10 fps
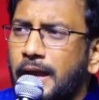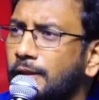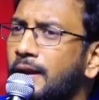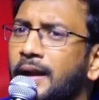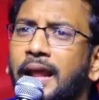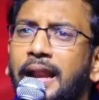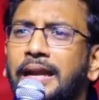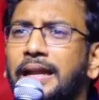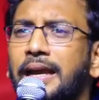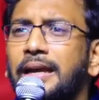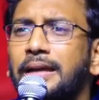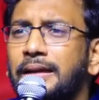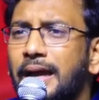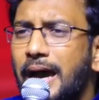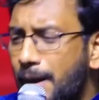అందరూ అన్నారు ఏంట
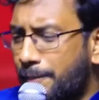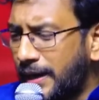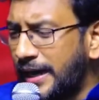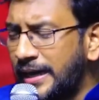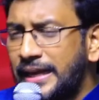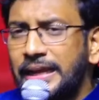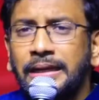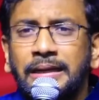ఆ పని ఏంటి